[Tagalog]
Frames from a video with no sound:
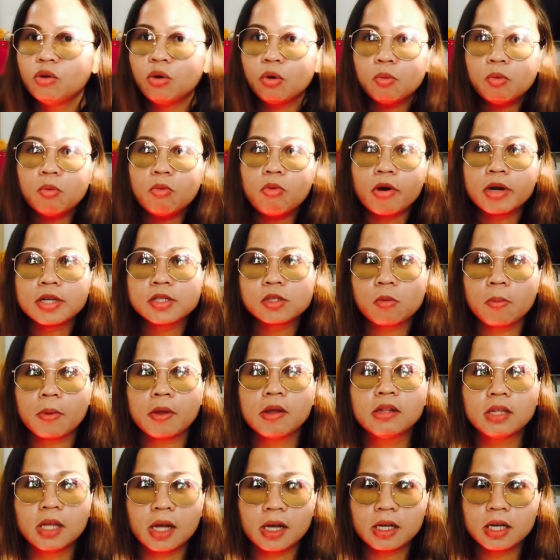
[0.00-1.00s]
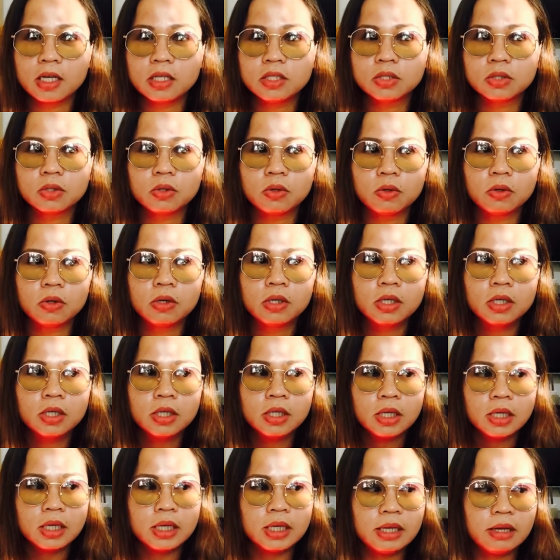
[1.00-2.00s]
ko, bubukas ko pa yung luggage ko,
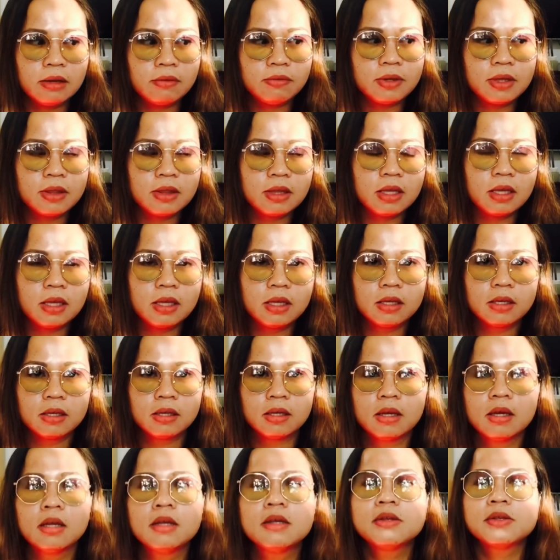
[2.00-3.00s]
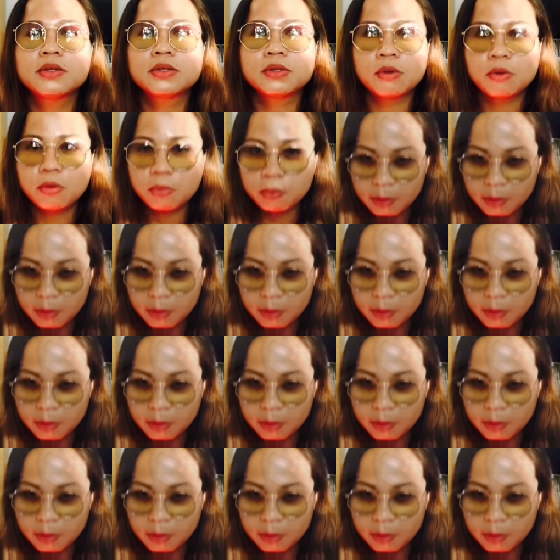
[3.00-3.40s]
and everything. So,